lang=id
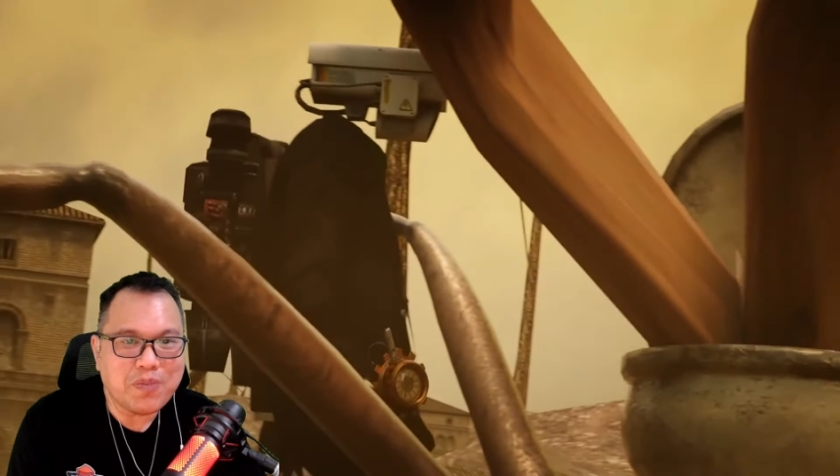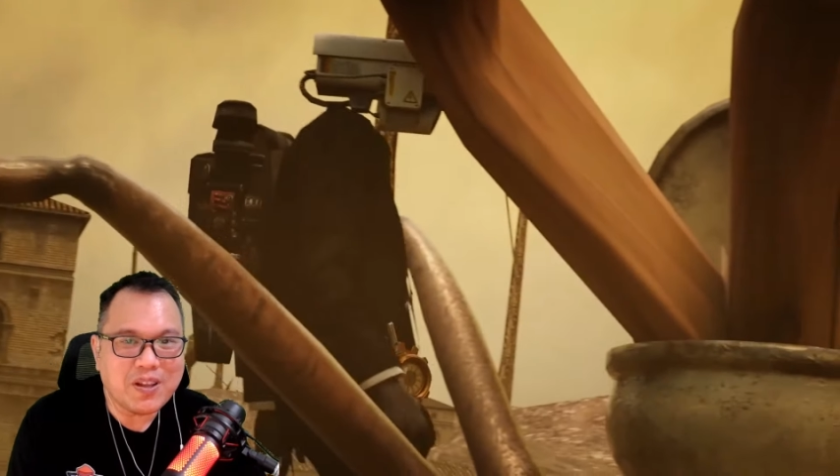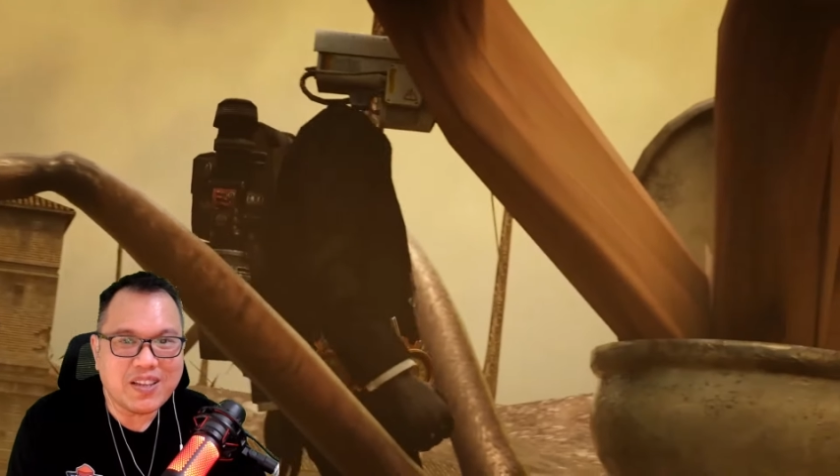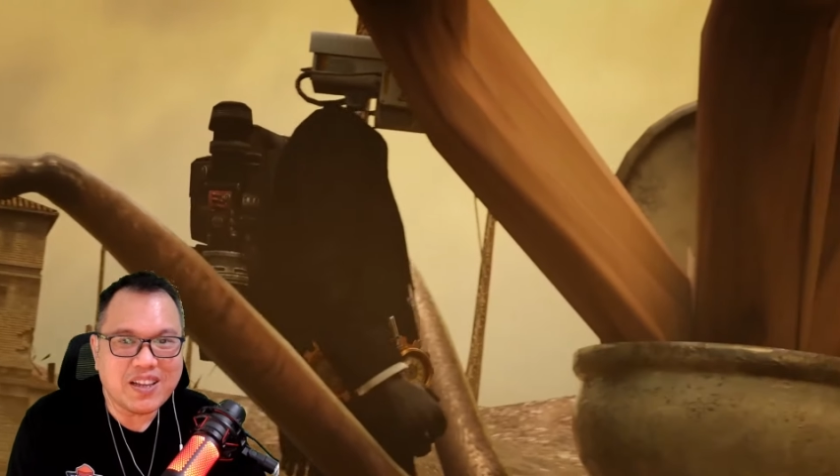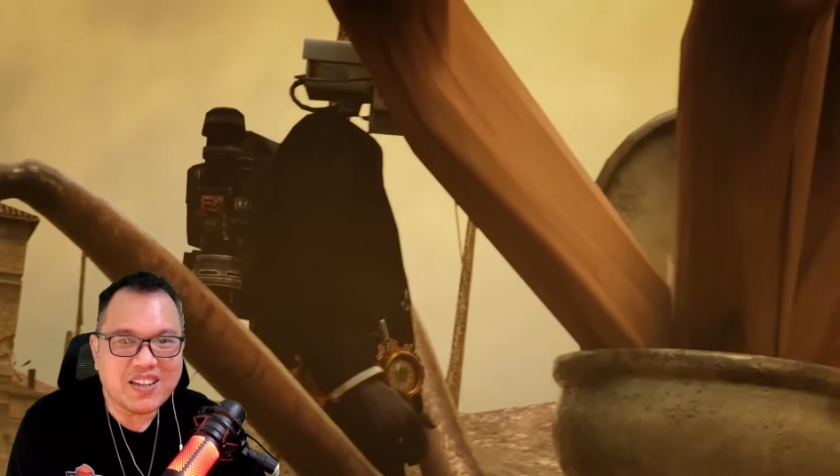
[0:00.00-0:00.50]

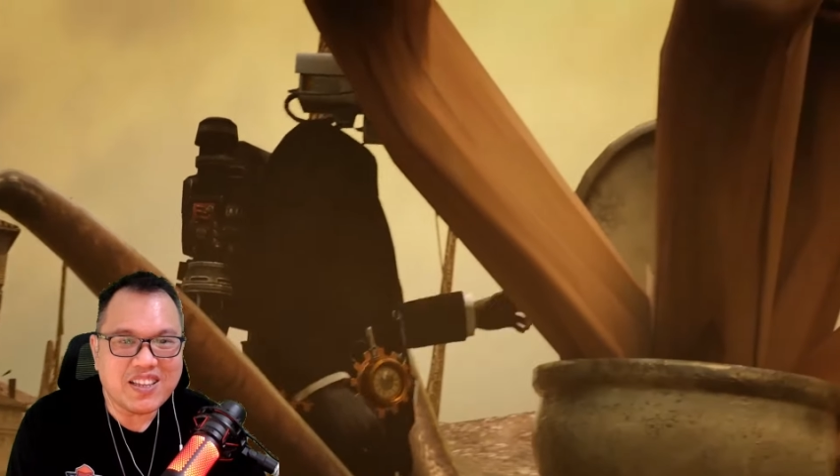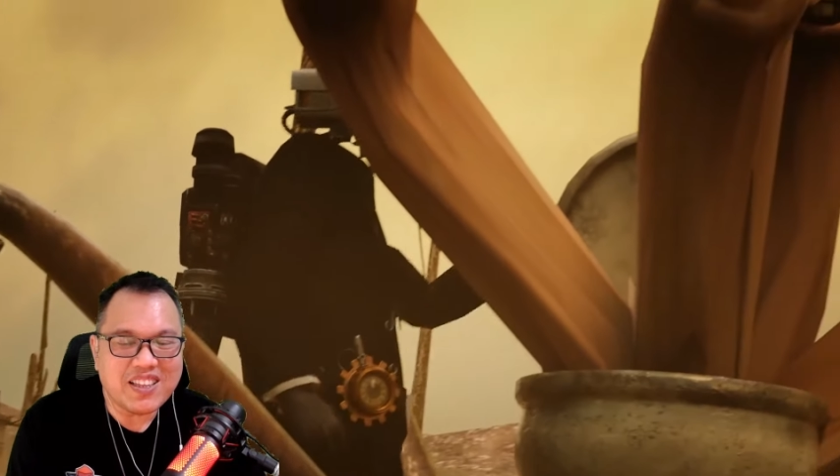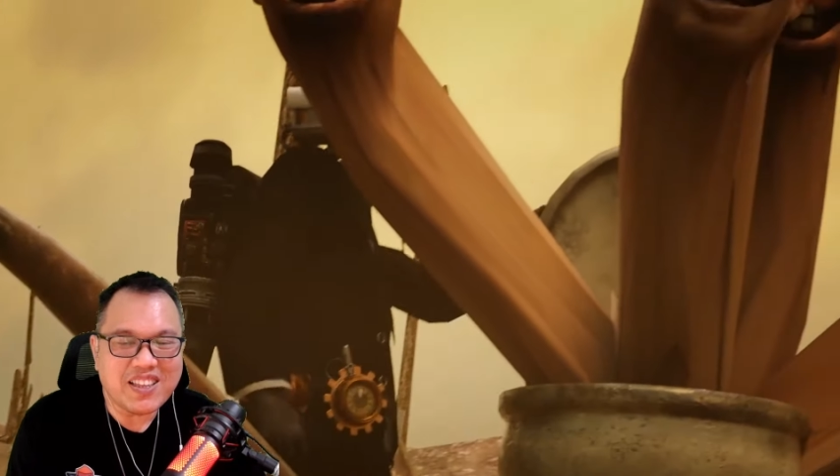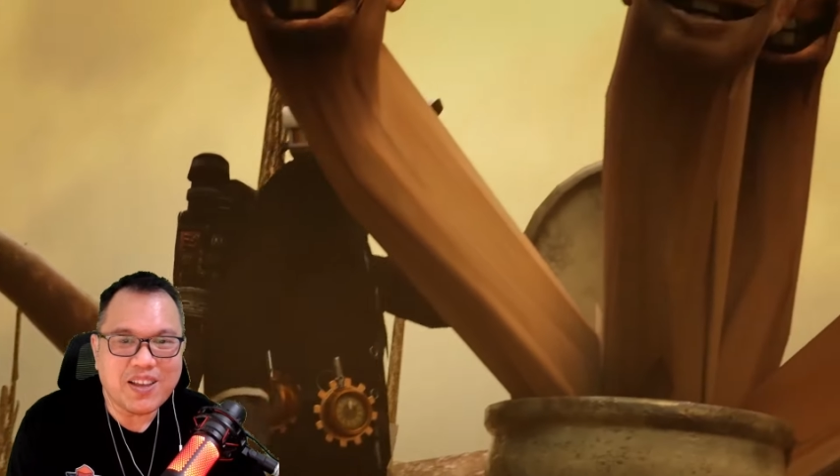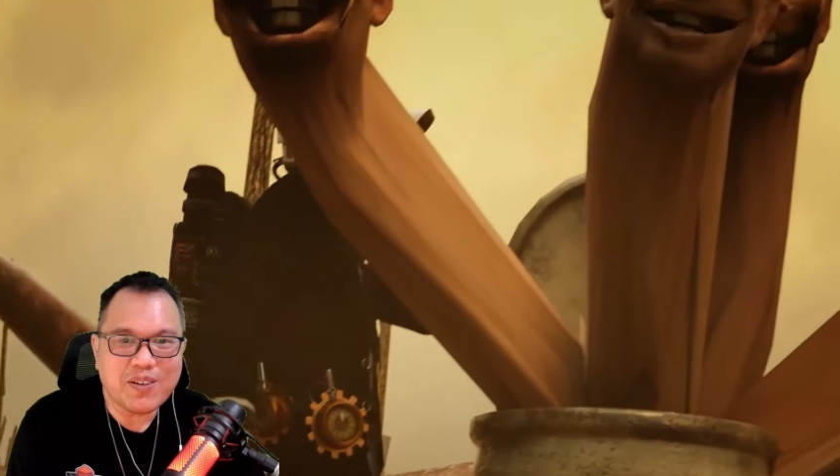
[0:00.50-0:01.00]
banyak nih
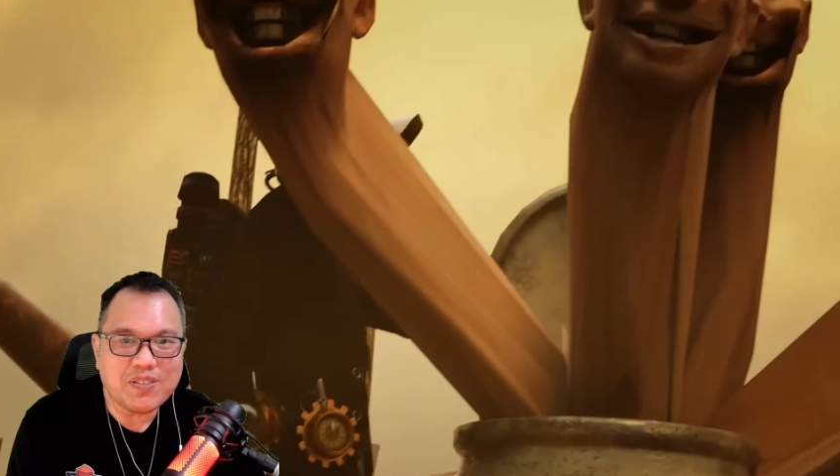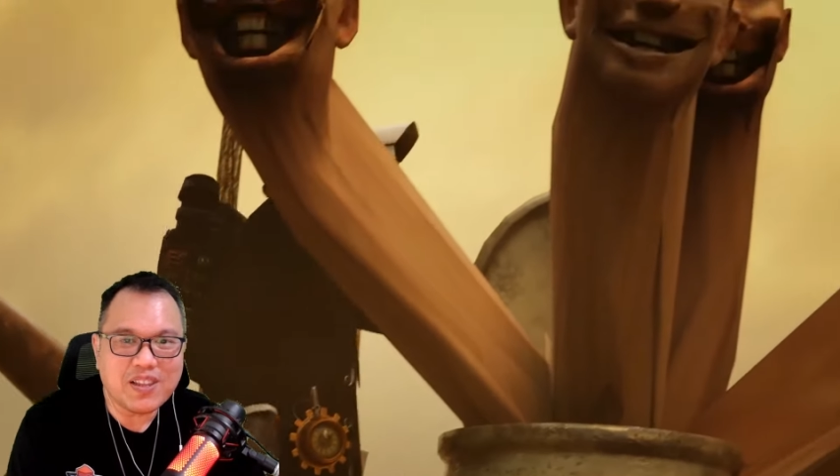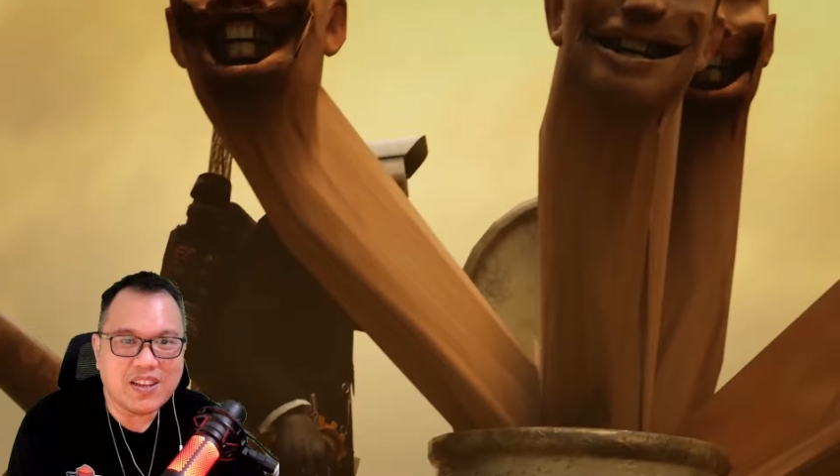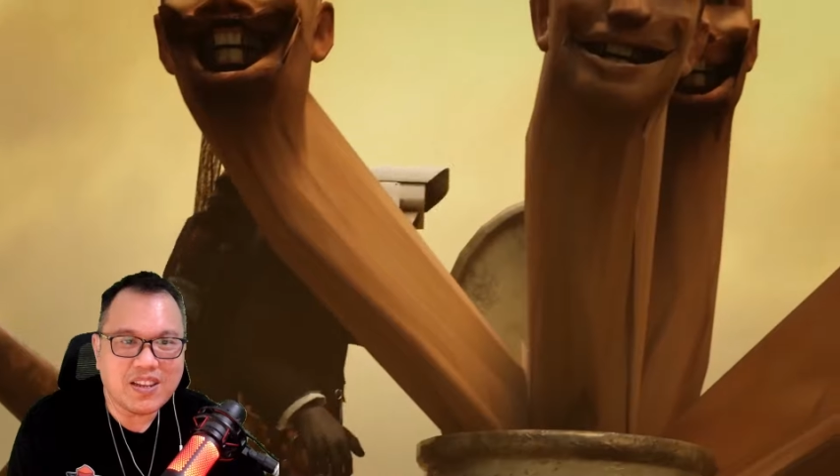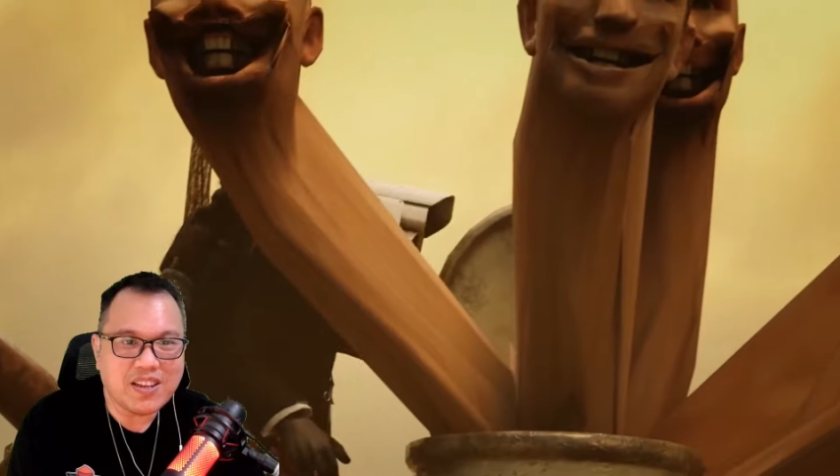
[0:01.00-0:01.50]

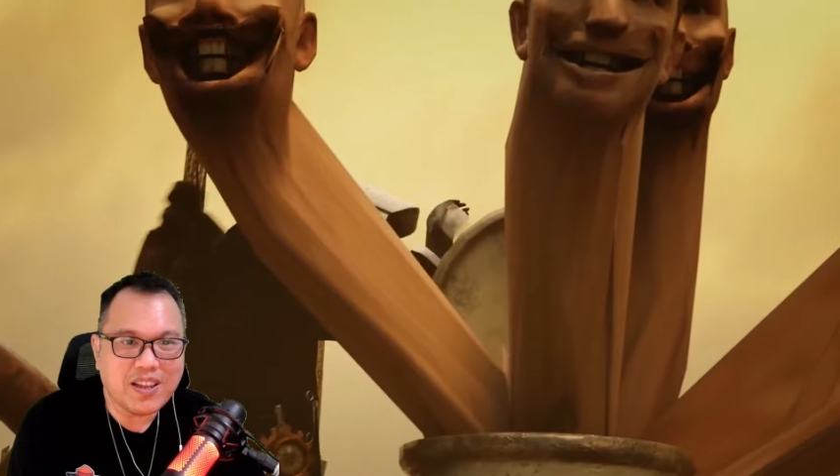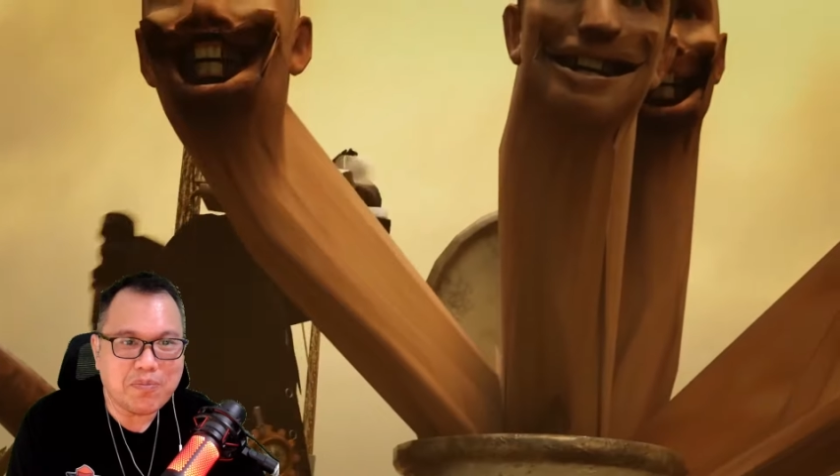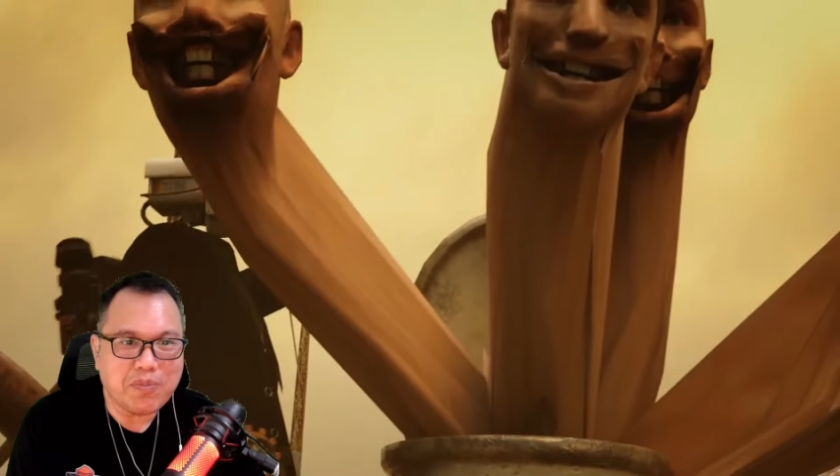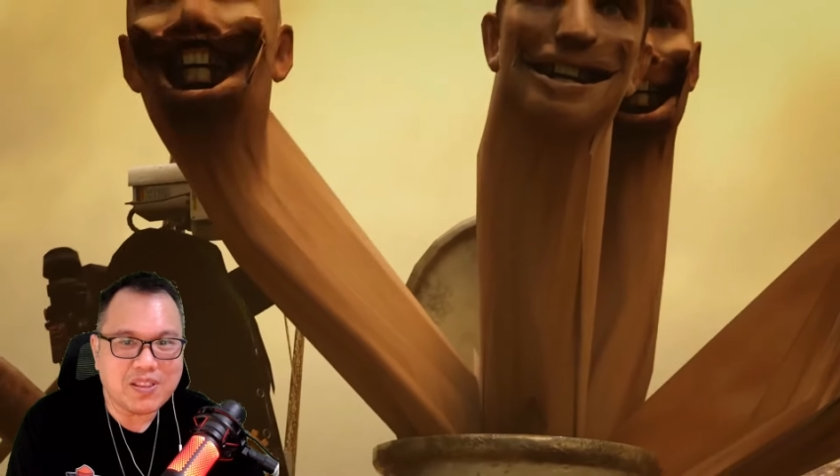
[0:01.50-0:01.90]
ngikutin yang